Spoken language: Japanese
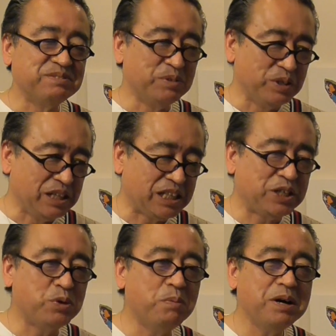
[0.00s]
もう意
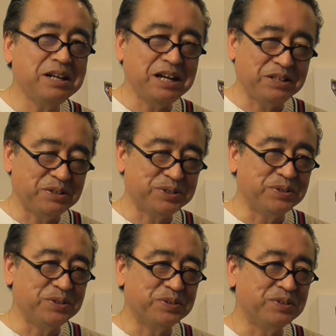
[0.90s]
気込まないと
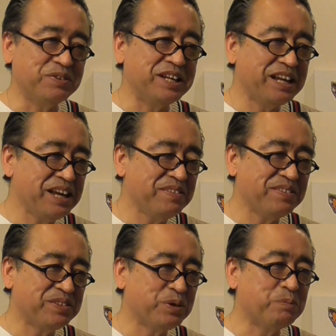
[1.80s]
そういうことはね
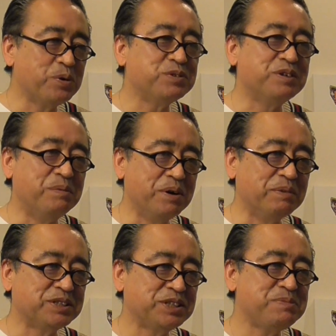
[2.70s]
と僕は思い
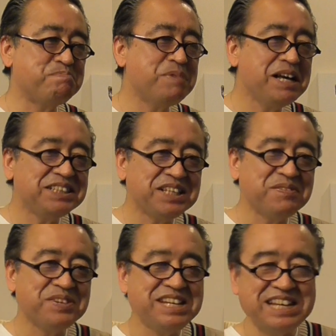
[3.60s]
ます失敗して
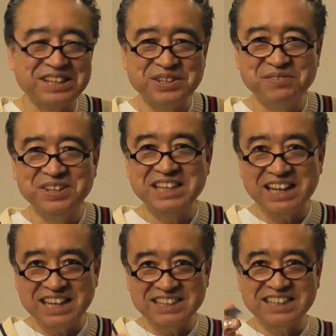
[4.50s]
もいいやって思いな
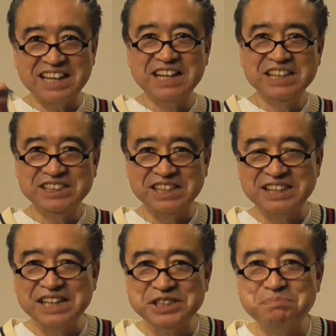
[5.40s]
がらやってたら
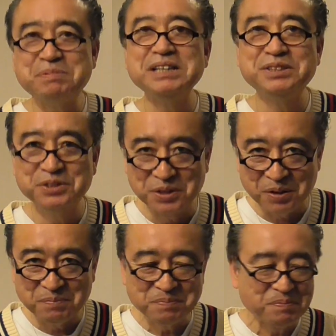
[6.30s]
絶対失敗する
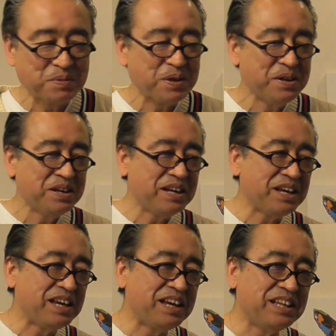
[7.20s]
よ、
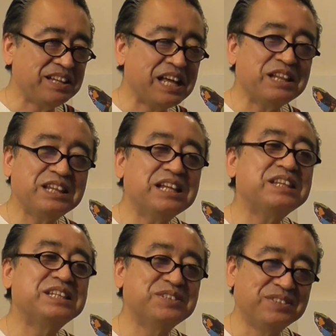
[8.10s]
えー、何
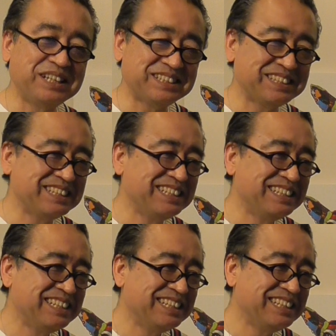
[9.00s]
だってそうです、
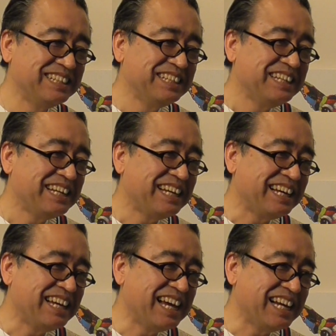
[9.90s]

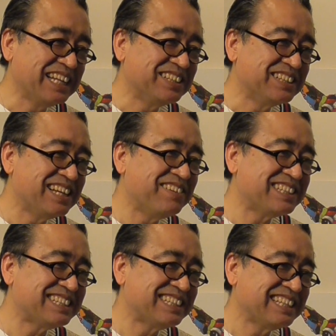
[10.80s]
えー、ありがとうございま
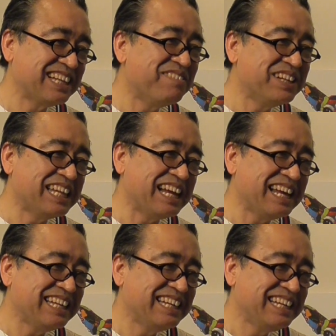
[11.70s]
す頑張って
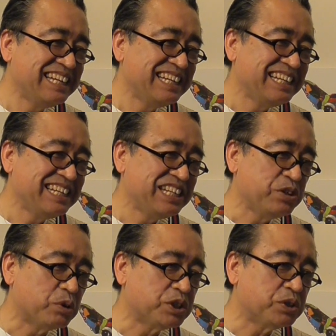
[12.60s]
ね
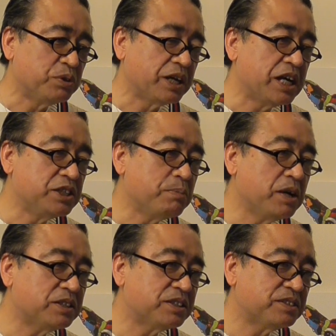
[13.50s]
よろしくお願いし
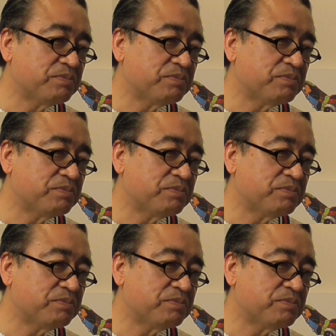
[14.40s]
ます